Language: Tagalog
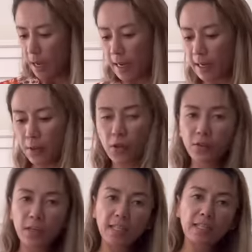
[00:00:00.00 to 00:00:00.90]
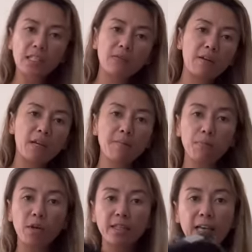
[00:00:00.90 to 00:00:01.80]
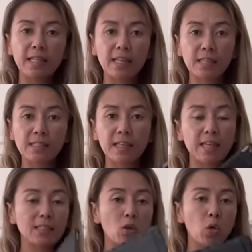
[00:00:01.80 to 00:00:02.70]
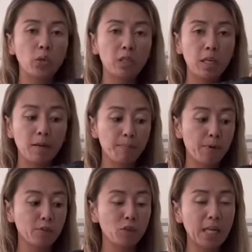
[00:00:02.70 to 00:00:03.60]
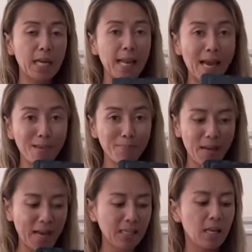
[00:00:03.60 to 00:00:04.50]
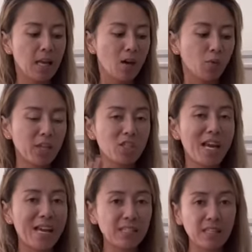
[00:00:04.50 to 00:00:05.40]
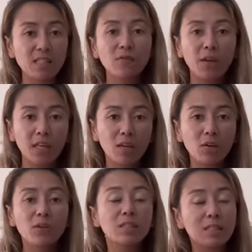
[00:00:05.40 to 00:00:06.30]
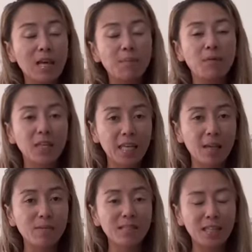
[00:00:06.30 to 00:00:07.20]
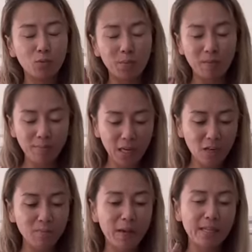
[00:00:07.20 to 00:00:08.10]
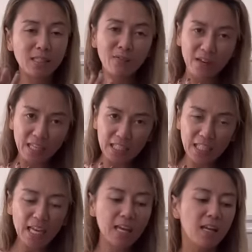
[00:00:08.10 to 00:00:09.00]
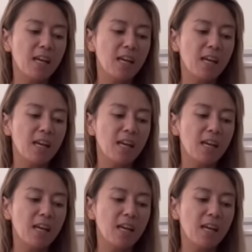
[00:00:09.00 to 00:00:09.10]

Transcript: Another thing that is very important is his own personal iPad which has his videos, some of the games that we prepared para sa flight niya.